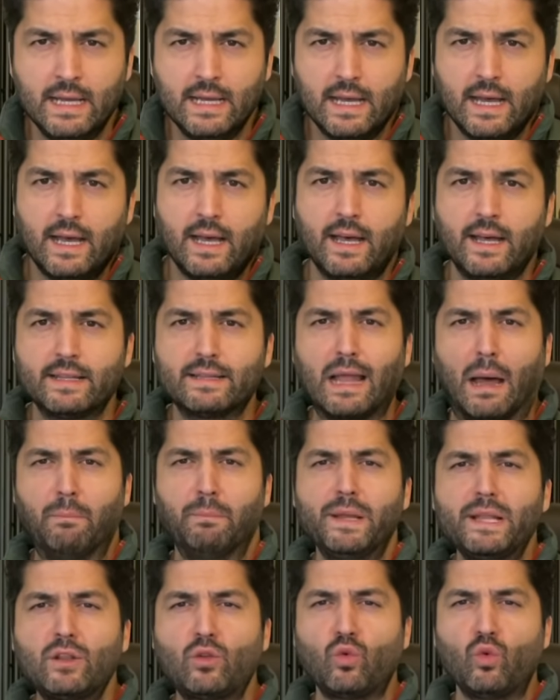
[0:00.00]
äh,
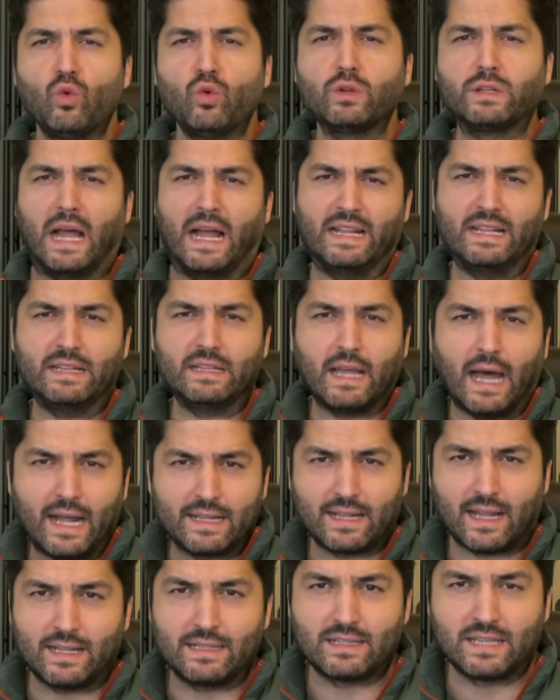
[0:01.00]
damit du dann
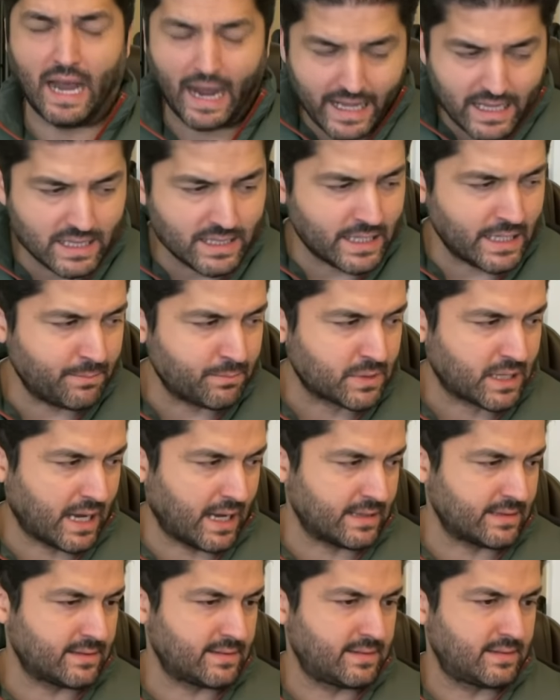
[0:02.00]
daran teilnehmen
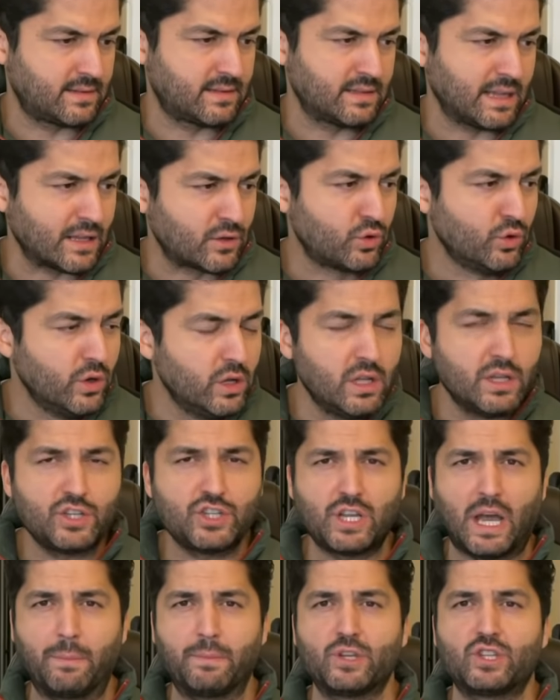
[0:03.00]
kannst. Natürlich
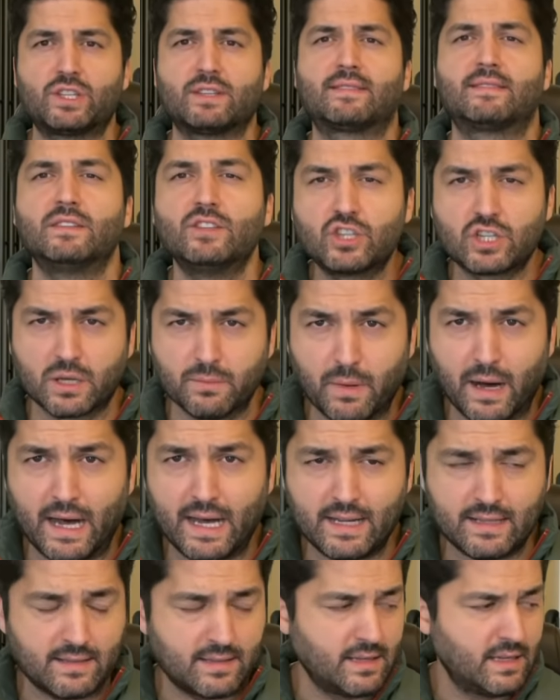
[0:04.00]
habe ich das nicht
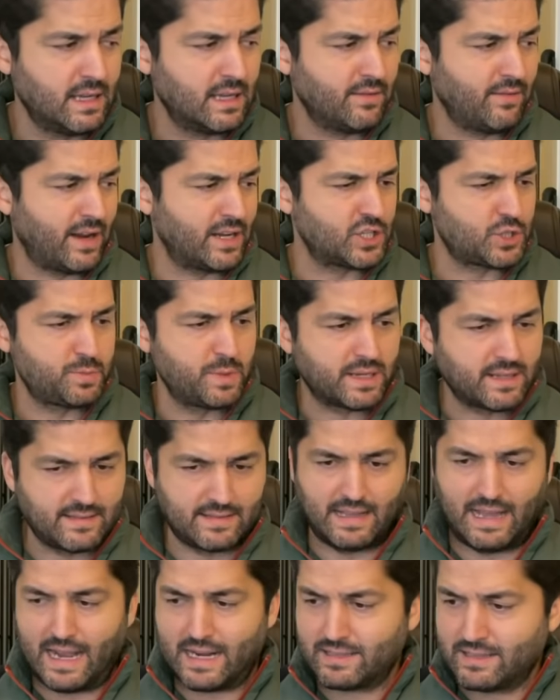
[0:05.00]
gemacht, weil ich mir
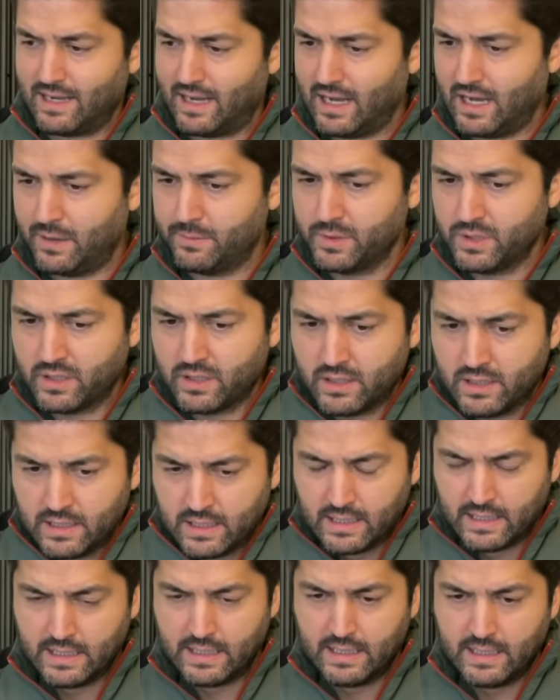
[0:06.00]
gesagt habe,
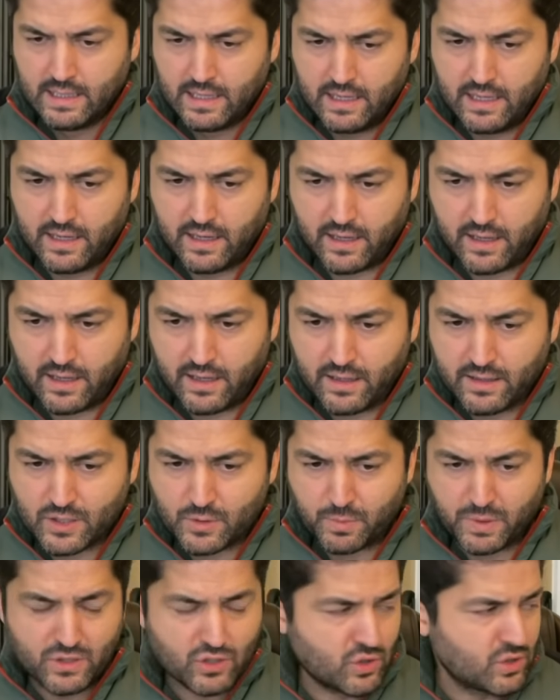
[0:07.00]
äh, ich
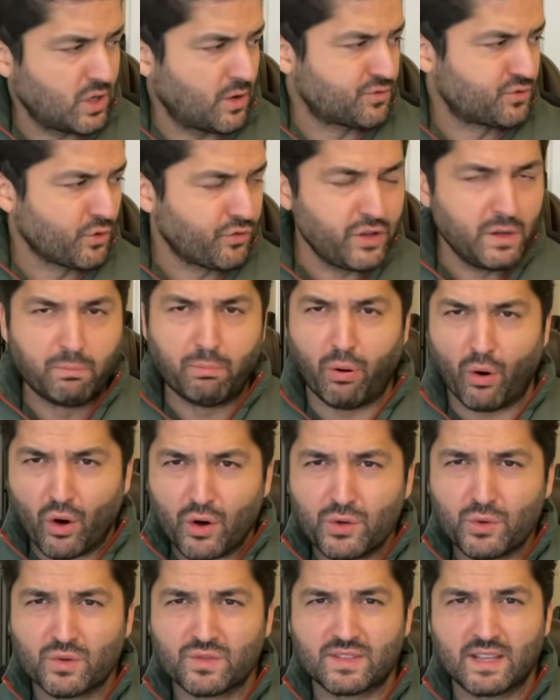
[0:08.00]
bin schon auf so viel
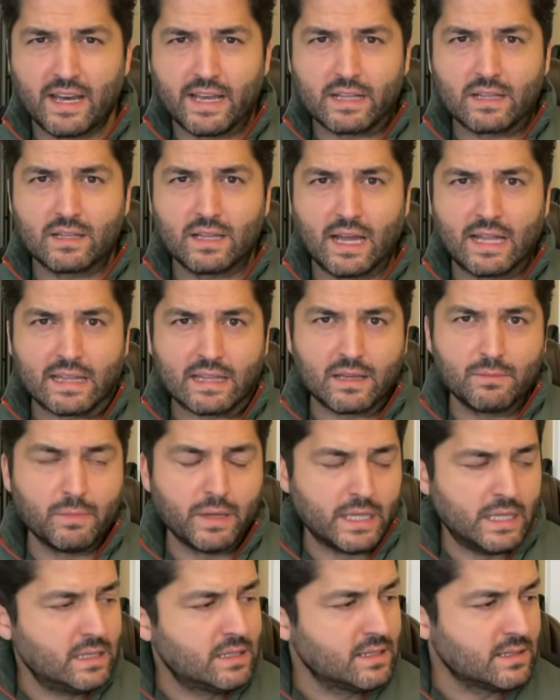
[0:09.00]
Pornoseiten
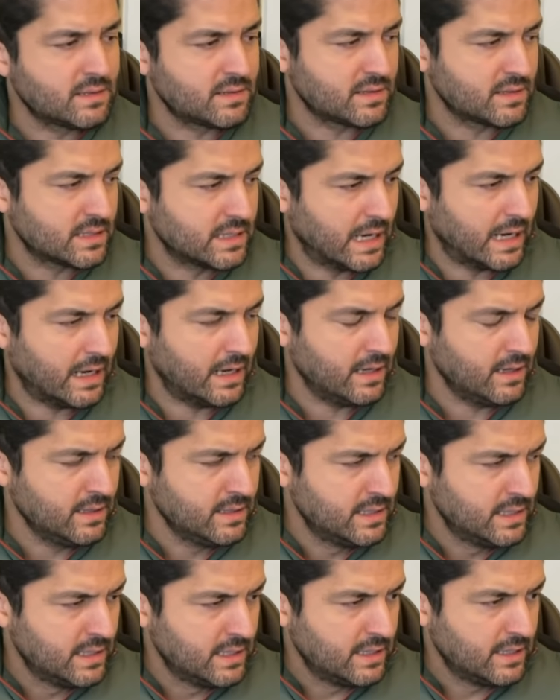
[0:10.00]
angemeldet, ja,
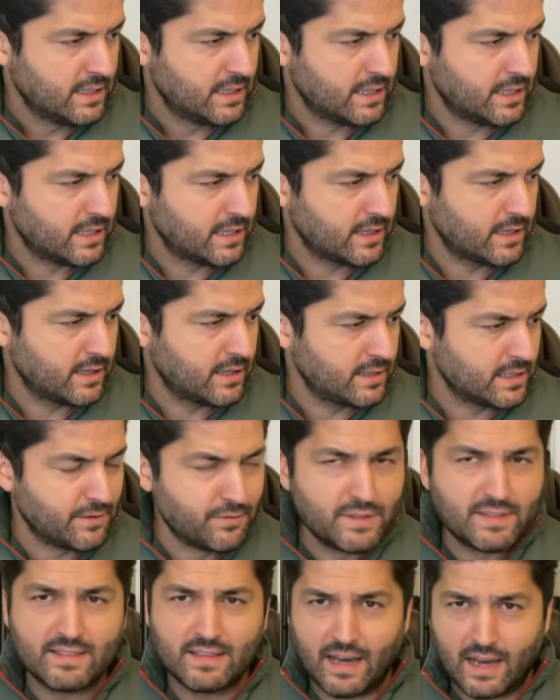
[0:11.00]
äh, ihr
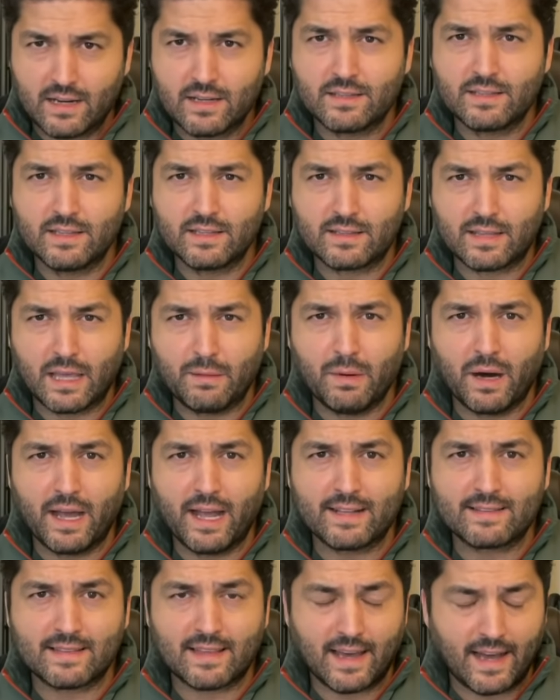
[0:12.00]
wisst ja alle hier, Thema
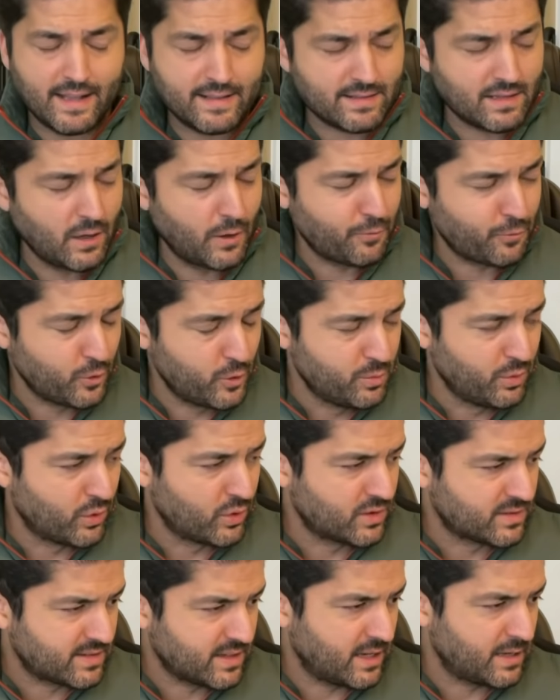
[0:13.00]
Herz-Kreislauf-Übung
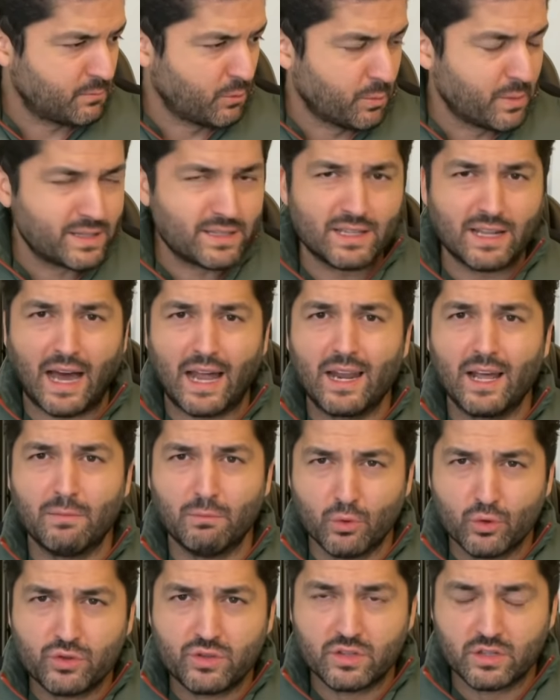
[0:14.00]
ist ja im Moment in aller
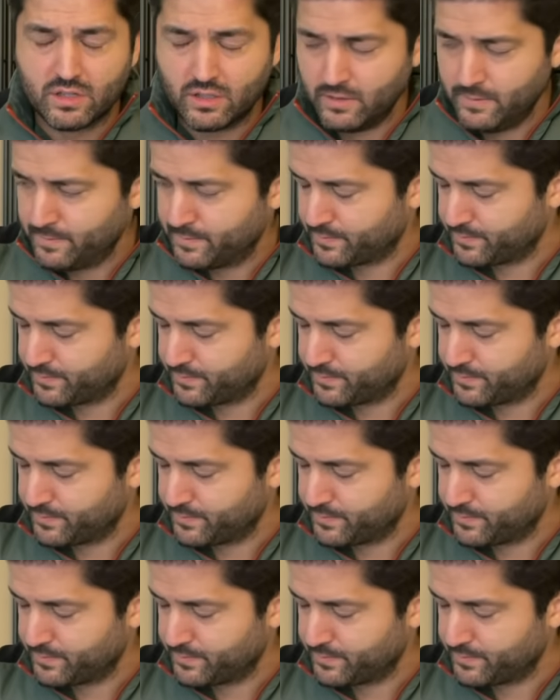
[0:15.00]
Munde.